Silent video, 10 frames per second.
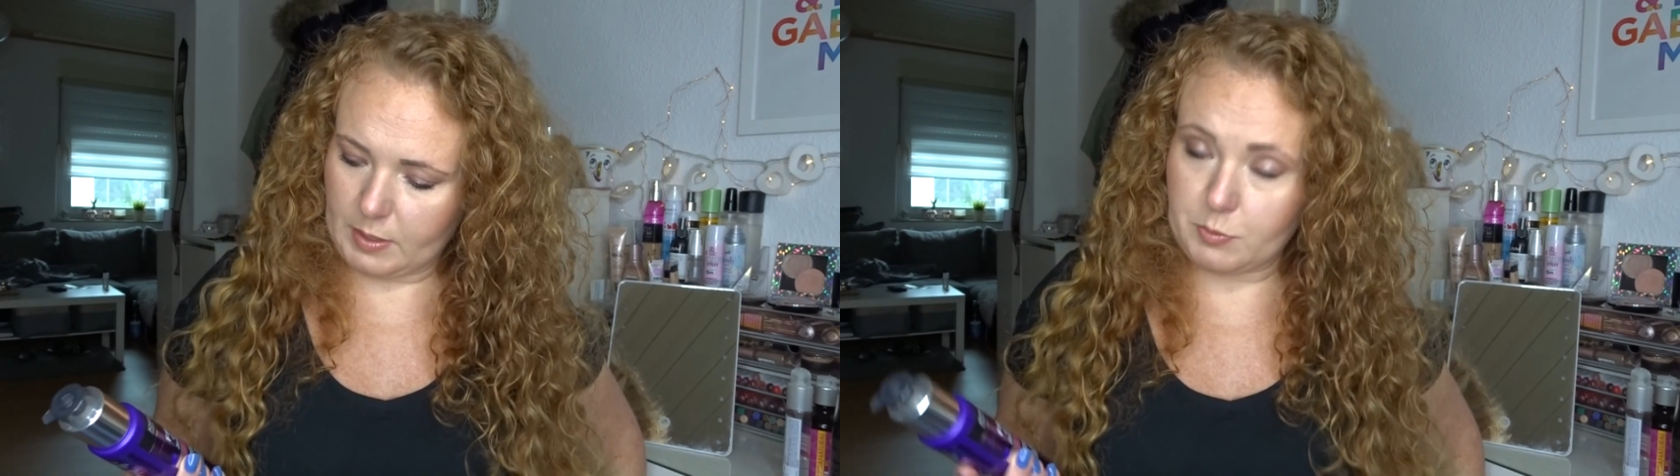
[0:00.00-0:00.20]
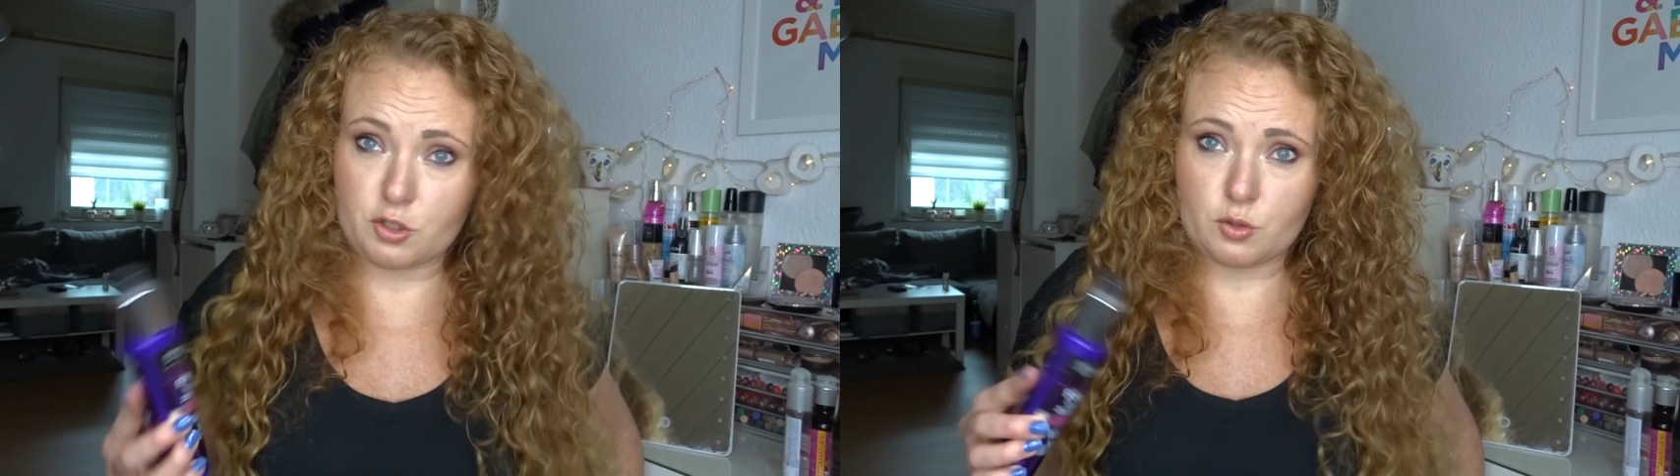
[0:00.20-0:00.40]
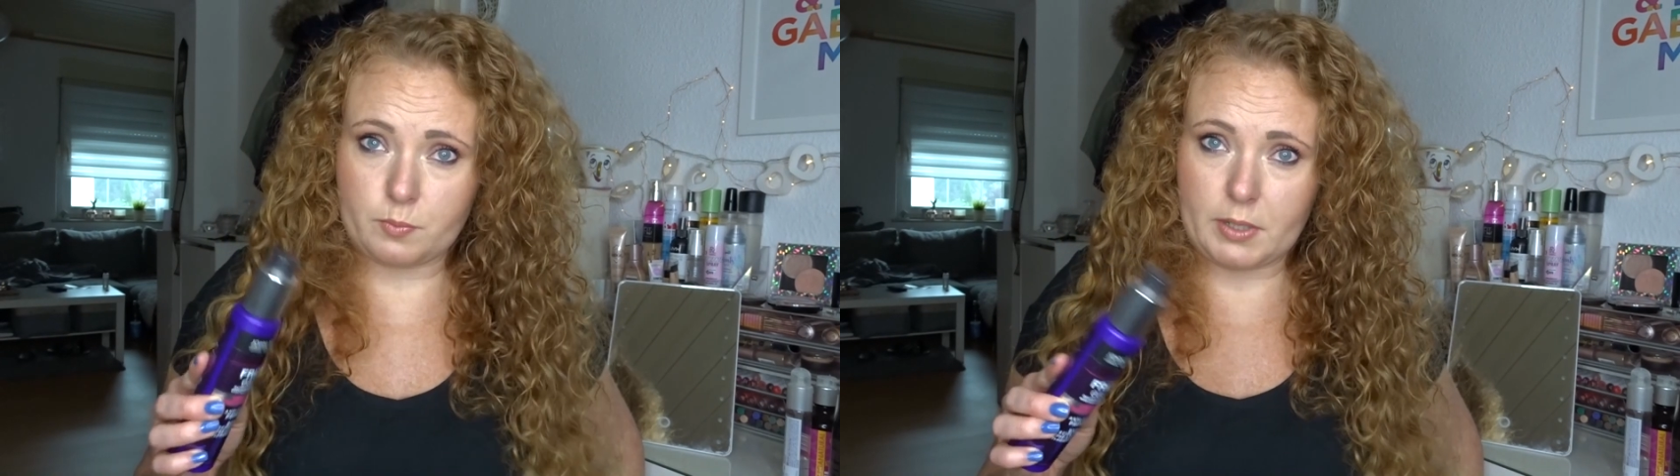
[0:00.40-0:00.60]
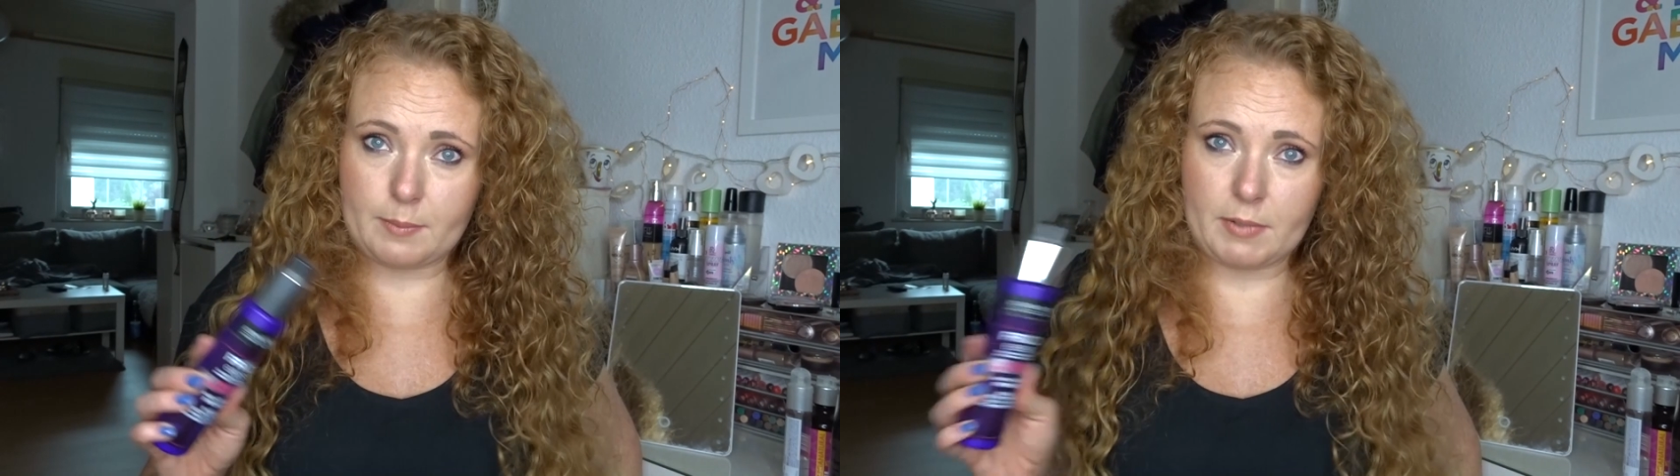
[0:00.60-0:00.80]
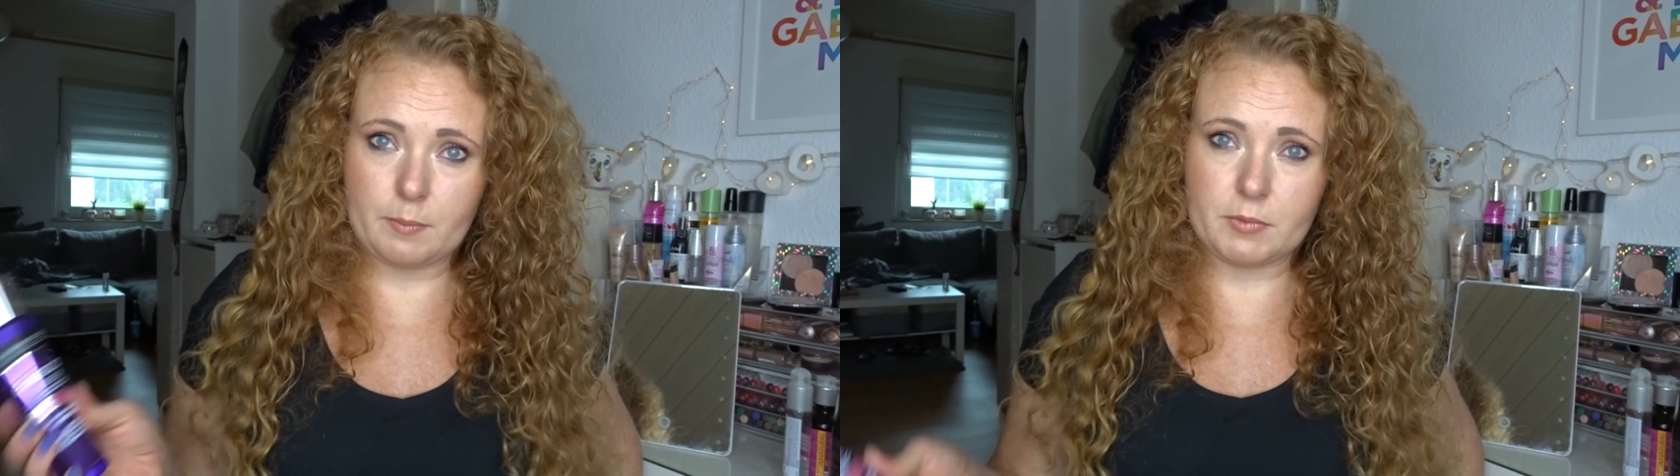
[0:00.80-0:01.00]
Habe ich jetzt schon ein
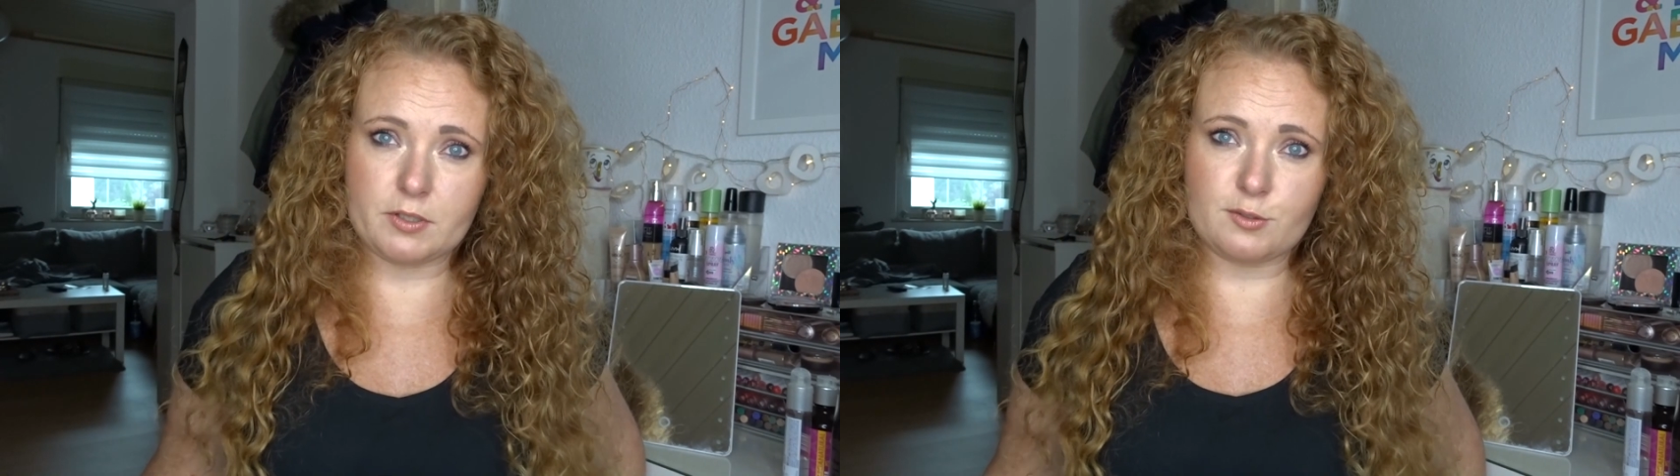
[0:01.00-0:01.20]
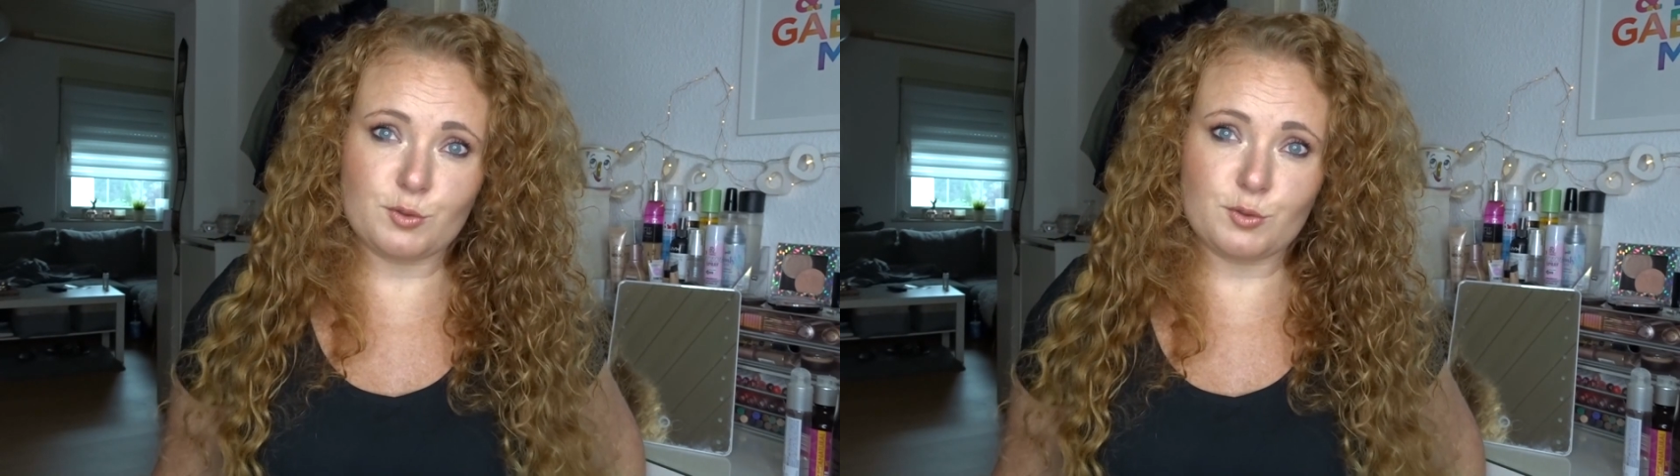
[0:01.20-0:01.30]
paar Mal mit